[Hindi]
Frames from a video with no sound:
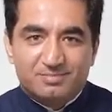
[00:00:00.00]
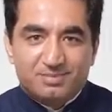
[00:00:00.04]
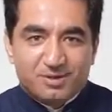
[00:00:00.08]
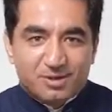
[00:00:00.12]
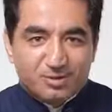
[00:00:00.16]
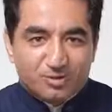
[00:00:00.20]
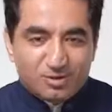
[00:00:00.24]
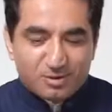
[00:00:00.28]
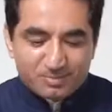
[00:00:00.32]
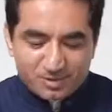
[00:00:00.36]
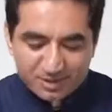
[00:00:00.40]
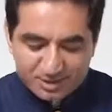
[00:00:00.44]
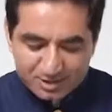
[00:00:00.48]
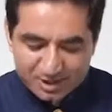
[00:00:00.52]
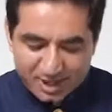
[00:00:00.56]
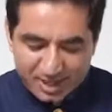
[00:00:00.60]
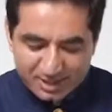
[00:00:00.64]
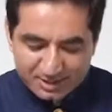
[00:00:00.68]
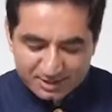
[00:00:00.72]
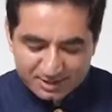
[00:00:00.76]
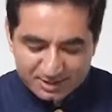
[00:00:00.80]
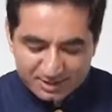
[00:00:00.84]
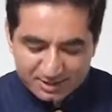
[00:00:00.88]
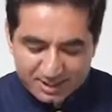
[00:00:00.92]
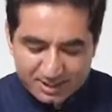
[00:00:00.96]
बिल्कुल भी
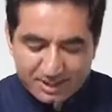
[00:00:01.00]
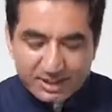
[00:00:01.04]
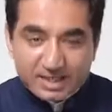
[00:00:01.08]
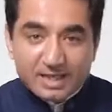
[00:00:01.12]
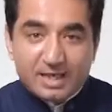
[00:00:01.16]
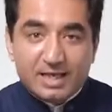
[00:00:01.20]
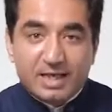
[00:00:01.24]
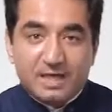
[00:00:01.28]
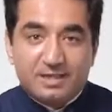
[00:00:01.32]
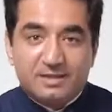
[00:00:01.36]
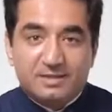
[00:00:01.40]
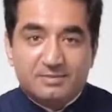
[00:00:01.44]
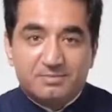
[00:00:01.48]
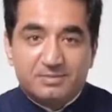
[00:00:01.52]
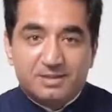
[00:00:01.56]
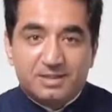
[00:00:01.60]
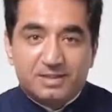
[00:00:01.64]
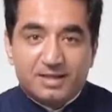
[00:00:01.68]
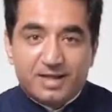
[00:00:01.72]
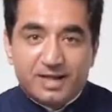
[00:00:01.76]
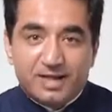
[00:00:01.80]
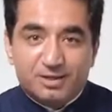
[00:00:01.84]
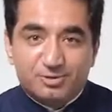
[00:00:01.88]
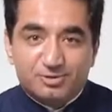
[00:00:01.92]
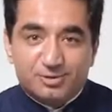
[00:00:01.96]
ड्राइनेस नहीं है एकदम
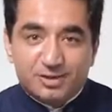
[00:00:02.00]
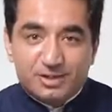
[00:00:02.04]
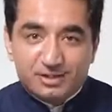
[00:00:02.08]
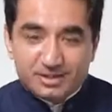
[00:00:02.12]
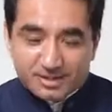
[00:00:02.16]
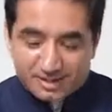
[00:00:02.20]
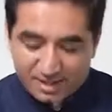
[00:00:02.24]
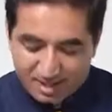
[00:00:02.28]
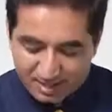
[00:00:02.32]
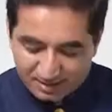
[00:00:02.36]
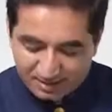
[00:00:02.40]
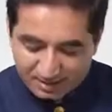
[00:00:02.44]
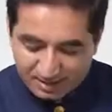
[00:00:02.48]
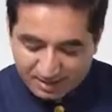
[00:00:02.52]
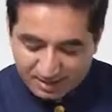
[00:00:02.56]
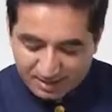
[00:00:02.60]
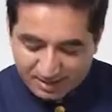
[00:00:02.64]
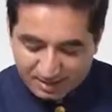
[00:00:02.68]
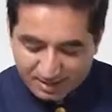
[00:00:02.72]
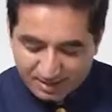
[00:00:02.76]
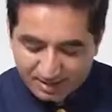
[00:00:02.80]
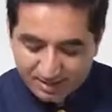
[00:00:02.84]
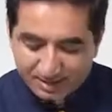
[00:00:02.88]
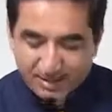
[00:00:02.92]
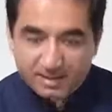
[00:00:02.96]
गीला है जो ये दिखाता
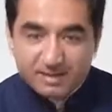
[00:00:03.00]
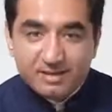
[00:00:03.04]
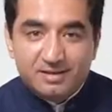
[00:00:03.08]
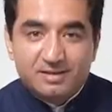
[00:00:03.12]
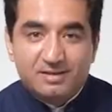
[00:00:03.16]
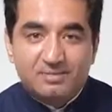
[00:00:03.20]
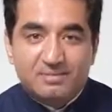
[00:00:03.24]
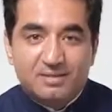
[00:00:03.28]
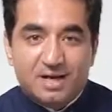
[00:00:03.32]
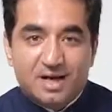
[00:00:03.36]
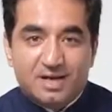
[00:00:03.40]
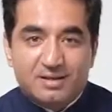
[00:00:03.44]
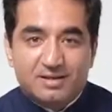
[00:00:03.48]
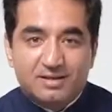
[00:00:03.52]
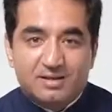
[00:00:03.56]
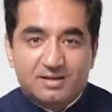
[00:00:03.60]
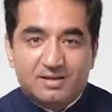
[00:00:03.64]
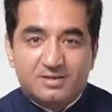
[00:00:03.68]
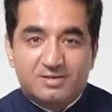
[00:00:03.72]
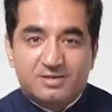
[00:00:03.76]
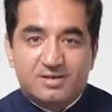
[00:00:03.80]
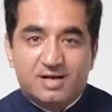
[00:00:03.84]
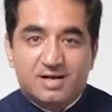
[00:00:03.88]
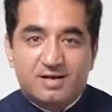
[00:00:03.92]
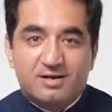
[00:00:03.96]
है कि मार्केट
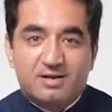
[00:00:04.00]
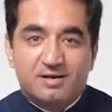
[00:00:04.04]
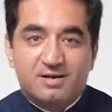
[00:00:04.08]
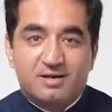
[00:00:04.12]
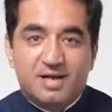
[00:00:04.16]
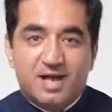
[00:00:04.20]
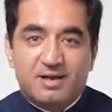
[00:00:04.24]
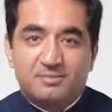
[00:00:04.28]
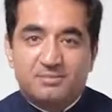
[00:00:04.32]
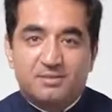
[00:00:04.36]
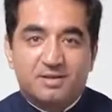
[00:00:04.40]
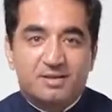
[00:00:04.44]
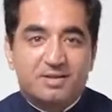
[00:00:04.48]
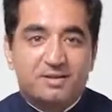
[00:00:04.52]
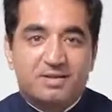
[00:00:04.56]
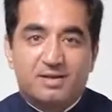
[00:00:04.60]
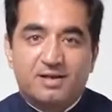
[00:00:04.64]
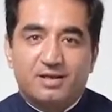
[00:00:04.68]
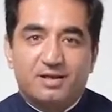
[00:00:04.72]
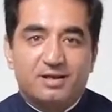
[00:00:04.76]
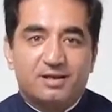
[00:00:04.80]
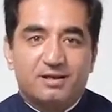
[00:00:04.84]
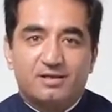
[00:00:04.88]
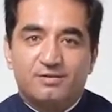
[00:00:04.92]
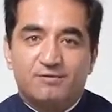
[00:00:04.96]
का सैनिटरी नैपकिन
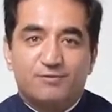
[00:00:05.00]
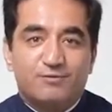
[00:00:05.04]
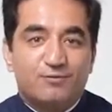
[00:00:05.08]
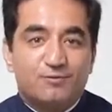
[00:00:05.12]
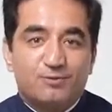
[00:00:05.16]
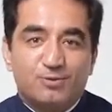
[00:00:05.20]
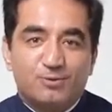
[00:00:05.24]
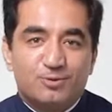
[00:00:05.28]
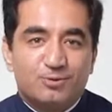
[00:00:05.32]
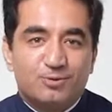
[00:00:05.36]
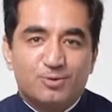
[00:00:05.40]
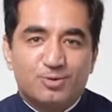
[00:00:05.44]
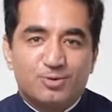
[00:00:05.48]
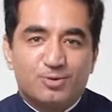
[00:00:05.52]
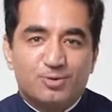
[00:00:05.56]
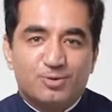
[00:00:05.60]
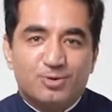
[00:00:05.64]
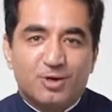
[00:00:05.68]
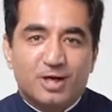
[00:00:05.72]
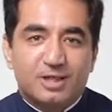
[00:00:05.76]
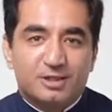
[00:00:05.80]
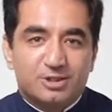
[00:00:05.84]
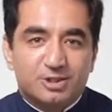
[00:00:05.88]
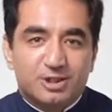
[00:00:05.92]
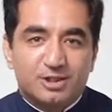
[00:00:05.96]
ने फ्लूड को
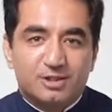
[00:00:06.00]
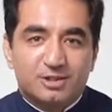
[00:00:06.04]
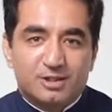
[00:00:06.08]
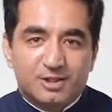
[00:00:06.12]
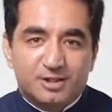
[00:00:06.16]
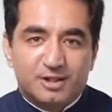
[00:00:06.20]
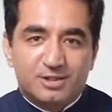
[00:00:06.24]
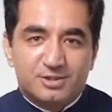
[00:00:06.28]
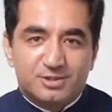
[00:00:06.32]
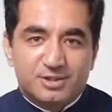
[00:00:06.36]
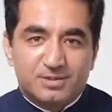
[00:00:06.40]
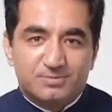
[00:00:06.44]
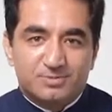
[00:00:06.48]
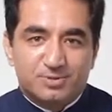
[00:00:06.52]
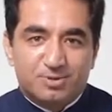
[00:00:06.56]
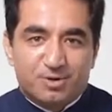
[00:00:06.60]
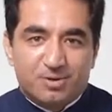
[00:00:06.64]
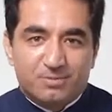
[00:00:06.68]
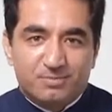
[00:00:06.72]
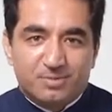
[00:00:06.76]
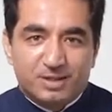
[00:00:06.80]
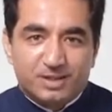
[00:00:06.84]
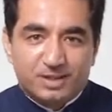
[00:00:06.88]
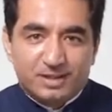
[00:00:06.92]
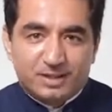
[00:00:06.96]
अच्छे तरीके से
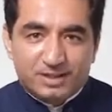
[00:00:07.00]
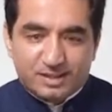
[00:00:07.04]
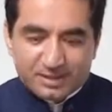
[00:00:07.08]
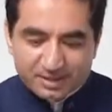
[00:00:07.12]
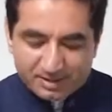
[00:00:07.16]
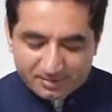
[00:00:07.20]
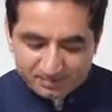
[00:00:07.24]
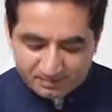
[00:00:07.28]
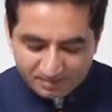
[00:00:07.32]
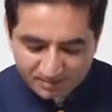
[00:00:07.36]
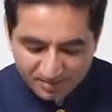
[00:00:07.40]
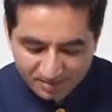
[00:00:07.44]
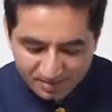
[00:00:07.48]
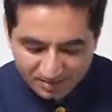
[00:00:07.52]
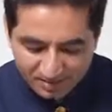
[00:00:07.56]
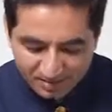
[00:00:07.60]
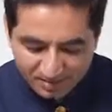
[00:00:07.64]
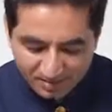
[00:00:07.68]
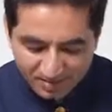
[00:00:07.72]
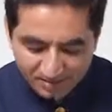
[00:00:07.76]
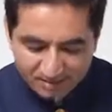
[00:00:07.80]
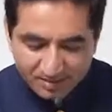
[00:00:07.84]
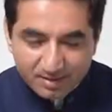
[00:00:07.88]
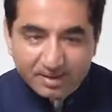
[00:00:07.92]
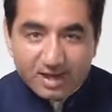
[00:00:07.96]
एब्जॉर्ब नहीं किया
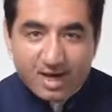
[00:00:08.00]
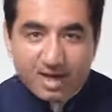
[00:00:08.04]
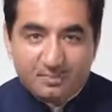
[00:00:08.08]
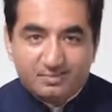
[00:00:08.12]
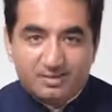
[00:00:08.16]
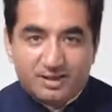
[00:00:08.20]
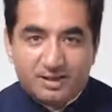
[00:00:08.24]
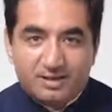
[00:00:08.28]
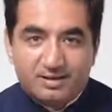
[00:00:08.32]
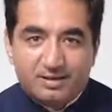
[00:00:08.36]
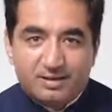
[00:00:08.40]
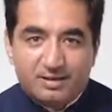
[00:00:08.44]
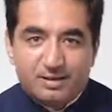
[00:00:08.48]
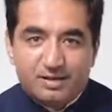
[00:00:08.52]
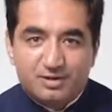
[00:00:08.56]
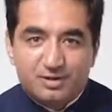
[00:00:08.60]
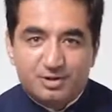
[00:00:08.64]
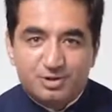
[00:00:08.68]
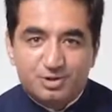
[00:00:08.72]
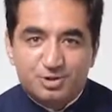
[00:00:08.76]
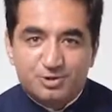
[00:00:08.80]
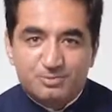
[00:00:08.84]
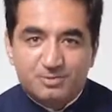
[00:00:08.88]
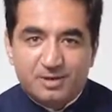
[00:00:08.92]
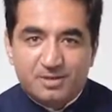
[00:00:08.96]
आप देख रहे हैं
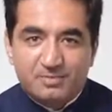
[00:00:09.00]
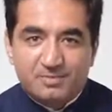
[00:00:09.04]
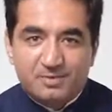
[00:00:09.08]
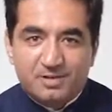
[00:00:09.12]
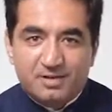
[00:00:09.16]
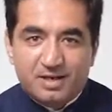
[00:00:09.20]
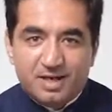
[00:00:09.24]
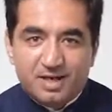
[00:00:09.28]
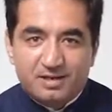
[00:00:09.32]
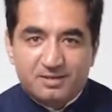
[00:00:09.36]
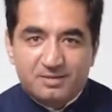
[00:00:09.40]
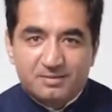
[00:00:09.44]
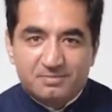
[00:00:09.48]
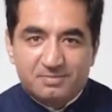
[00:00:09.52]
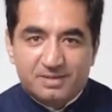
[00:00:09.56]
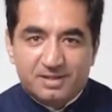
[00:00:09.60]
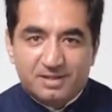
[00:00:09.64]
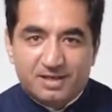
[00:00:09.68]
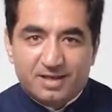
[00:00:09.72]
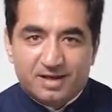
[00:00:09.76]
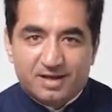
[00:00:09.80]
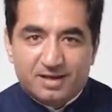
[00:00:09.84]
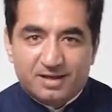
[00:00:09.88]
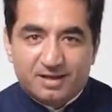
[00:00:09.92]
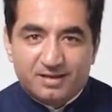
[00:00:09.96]
टिश्यू पेपर एकदम
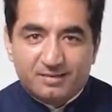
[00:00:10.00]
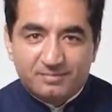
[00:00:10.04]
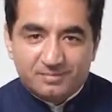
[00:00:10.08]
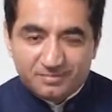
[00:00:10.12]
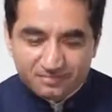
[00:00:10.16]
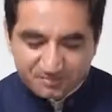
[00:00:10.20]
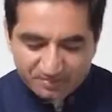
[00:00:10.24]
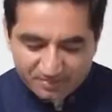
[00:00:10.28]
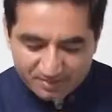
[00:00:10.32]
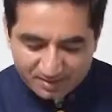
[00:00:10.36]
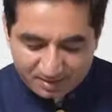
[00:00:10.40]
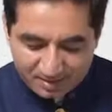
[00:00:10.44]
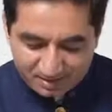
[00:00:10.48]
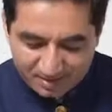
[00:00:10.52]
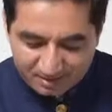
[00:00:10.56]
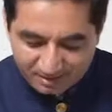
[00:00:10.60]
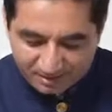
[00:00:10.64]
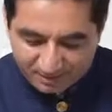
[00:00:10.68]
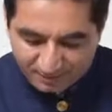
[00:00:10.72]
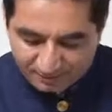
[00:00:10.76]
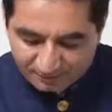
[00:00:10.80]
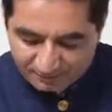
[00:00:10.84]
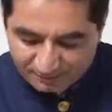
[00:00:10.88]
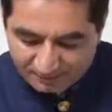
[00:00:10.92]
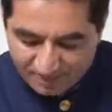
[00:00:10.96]
गीला है
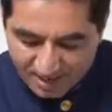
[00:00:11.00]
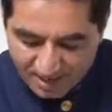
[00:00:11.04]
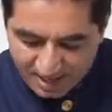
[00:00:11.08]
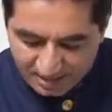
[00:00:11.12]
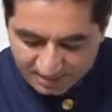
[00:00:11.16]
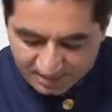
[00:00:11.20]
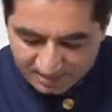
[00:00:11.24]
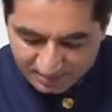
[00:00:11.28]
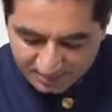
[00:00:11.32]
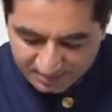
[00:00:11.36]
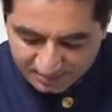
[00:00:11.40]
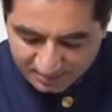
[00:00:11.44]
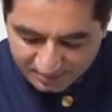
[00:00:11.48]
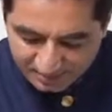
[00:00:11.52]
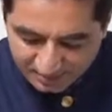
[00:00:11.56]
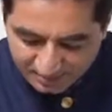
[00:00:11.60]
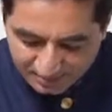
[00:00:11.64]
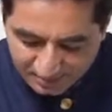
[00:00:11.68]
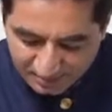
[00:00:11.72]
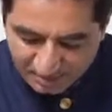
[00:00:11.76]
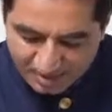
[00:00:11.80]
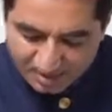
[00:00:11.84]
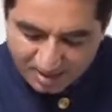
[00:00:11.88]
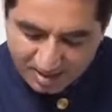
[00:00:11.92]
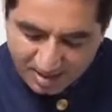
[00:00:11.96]
इनफैक्ट
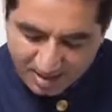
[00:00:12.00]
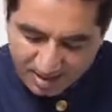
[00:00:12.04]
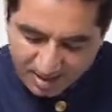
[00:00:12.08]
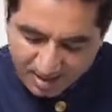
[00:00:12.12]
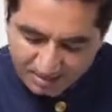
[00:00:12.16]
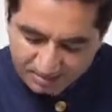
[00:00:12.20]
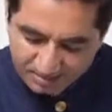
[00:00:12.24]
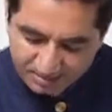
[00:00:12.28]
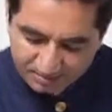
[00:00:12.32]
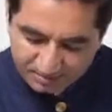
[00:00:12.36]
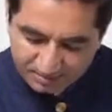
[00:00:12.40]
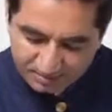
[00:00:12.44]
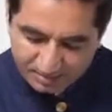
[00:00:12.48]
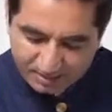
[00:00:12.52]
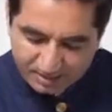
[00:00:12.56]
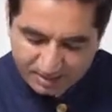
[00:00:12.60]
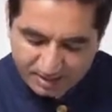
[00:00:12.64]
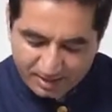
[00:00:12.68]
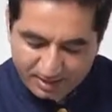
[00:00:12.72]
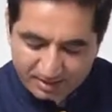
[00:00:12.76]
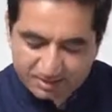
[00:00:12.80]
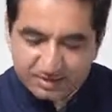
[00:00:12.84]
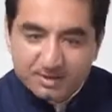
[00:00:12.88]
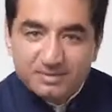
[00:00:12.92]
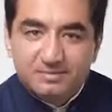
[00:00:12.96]
मेरा हाथ भी
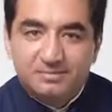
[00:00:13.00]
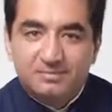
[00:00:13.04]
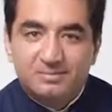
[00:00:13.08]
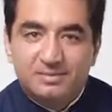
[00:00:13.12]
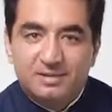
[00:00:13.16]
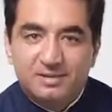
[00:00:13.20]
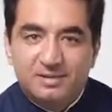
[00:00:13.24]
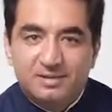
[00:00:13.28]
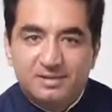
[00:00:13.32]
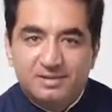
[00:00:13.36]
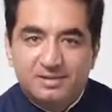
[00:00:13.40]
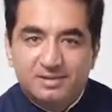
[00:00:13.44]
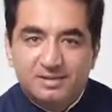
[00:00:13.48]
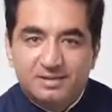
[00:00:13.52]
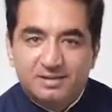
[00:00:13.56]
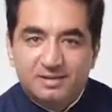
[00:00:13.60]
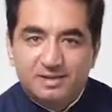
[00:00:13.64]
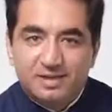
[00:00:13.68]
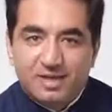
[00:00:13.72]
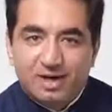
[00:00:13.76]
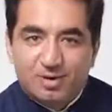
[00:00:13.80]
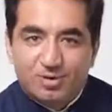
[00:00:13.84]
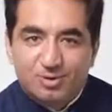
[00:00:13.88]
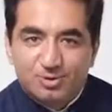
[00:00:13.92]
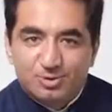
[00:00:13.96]
एकदम
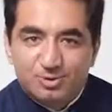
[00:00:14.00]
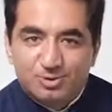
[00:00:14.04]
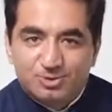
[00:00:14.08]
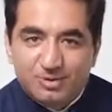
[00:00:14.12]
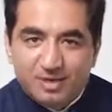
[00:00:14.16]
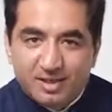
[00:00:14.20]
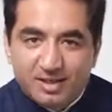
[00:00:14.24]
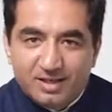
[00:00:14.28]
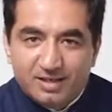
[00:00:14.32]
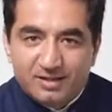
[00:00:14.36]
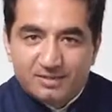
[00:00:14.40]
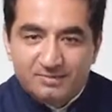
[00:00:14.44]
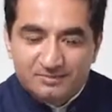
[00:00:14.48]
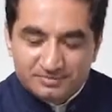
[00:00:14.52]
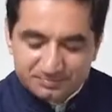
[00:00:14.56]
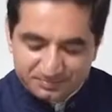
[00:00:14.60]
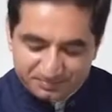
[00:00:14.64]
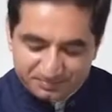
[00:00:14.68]
गीला हो चुका है